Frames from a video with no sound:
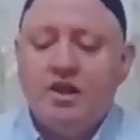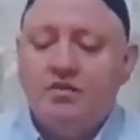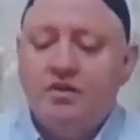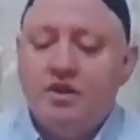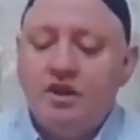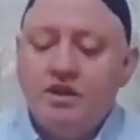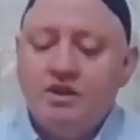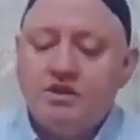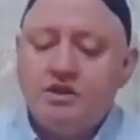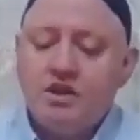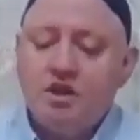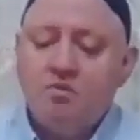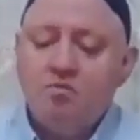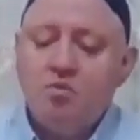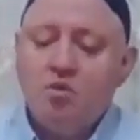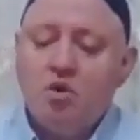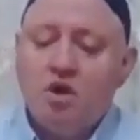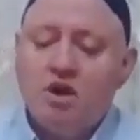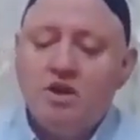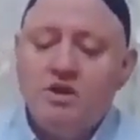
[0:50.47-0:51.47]
ve İslam
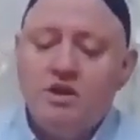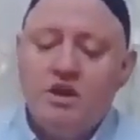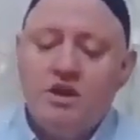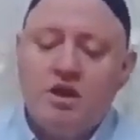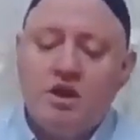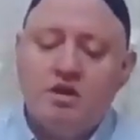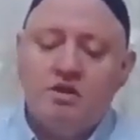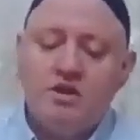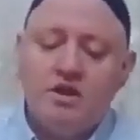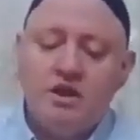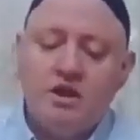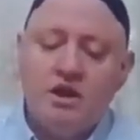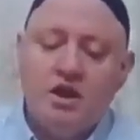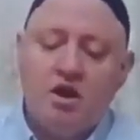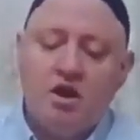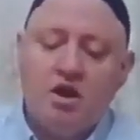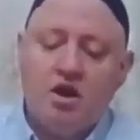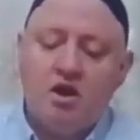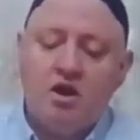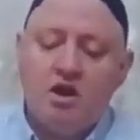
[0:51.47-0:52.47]

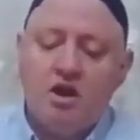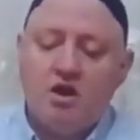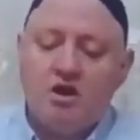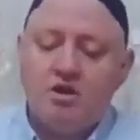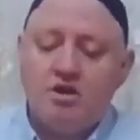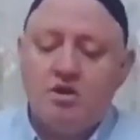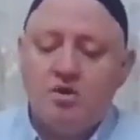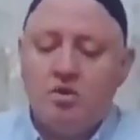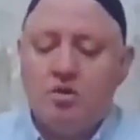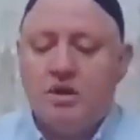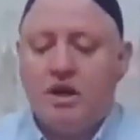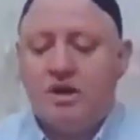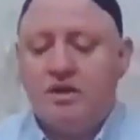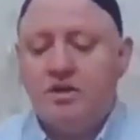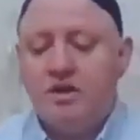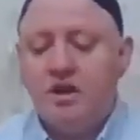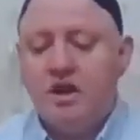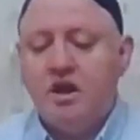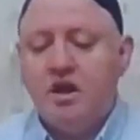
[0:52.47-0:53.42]
mukadderatıyla alakadar olan